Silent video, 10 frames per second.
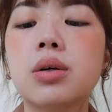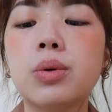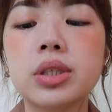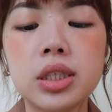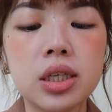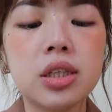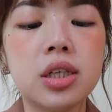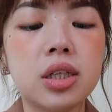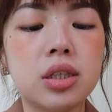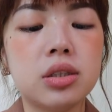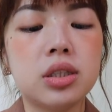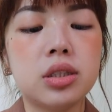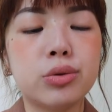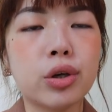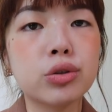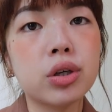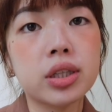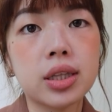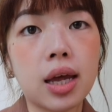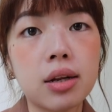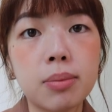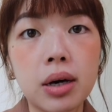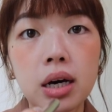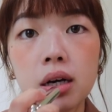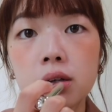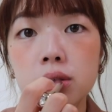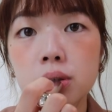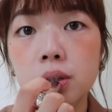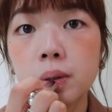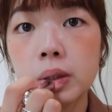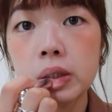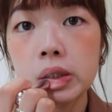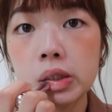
我今天呢妆就很淡了嘛，就